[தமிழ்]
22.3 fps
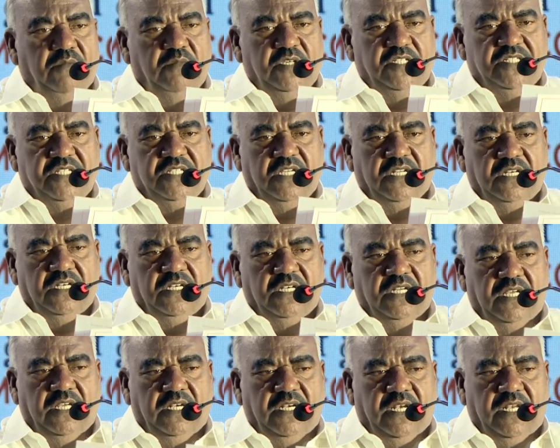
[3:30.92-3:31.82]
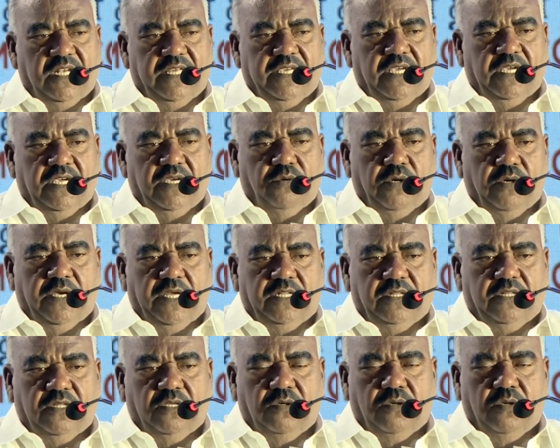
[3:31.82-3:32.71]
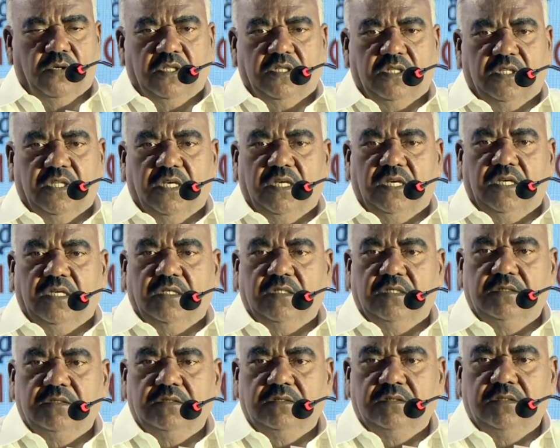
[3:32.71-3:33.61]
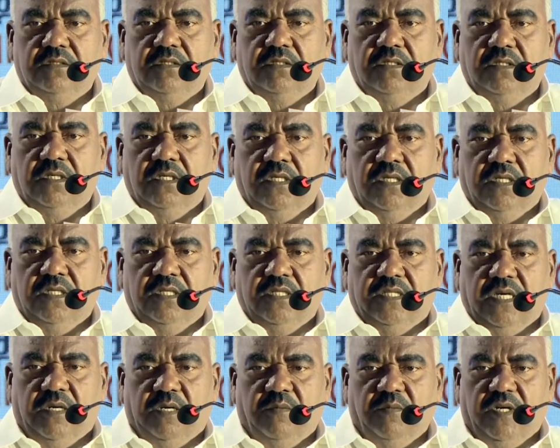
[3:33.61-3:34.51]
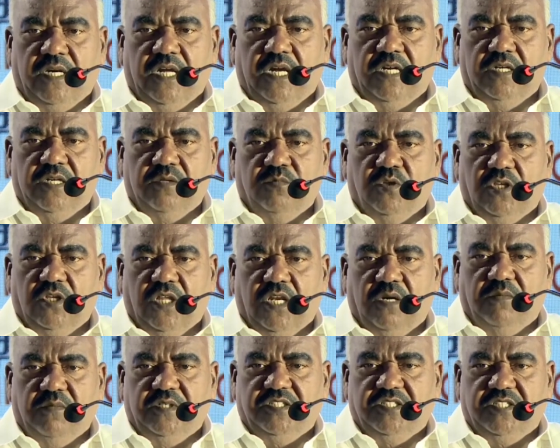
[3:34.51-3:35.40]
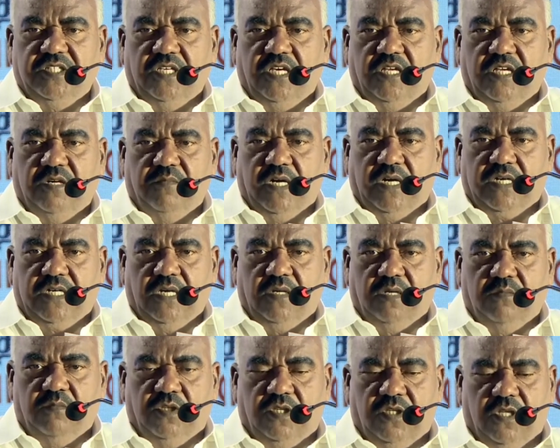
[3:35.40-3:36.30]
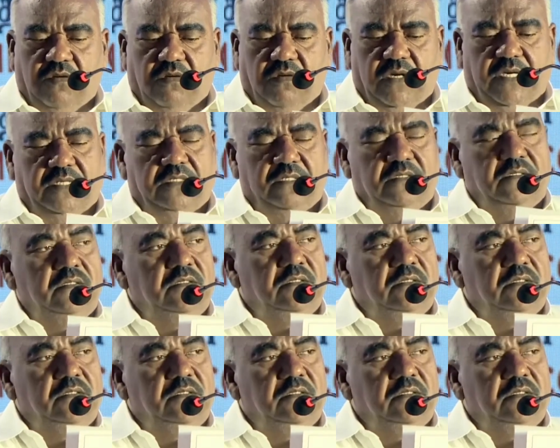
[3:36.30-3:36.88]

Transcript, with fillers: அமைச்சர் என்ற நிலையை உயர்த்தி கொடுத்து தமிழ்நாடு முதலமைச்சர் மக்கள் முதல்வர்